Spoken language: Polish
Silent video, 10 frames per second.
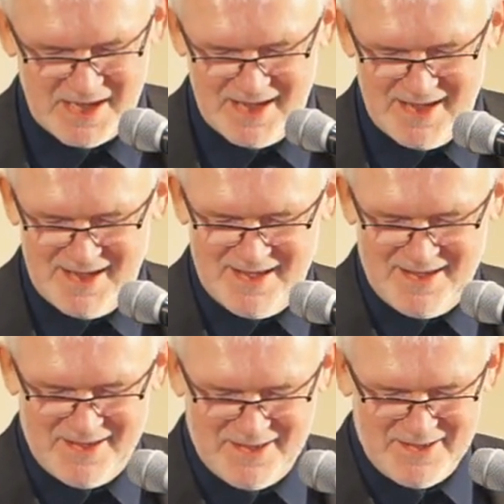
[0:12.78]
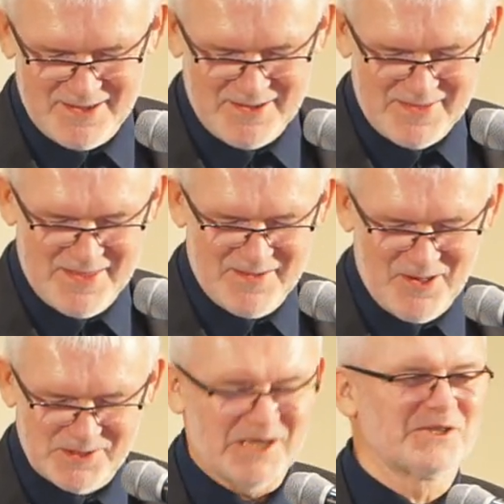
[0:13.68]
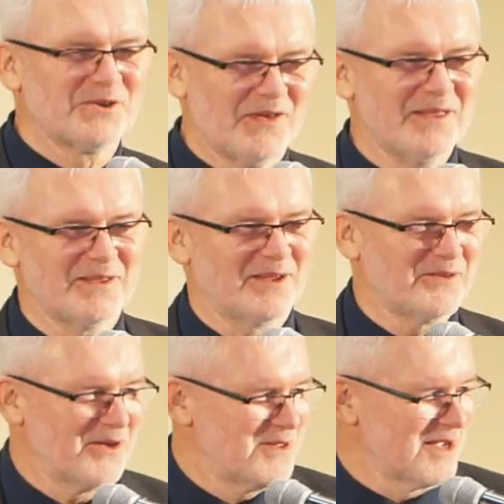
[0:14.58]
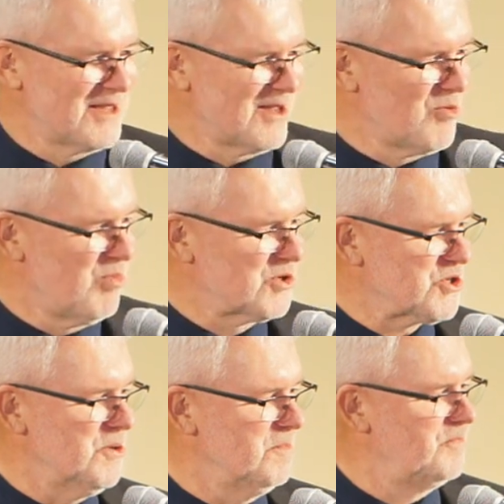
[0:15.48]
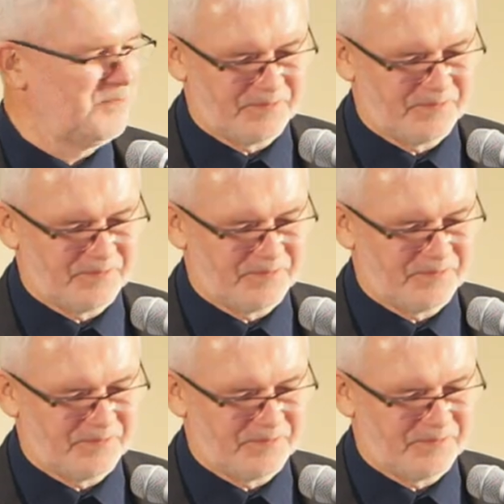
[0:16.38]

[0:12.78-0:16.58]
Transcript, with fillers: yy, chociaż święta to jednak na roboczo.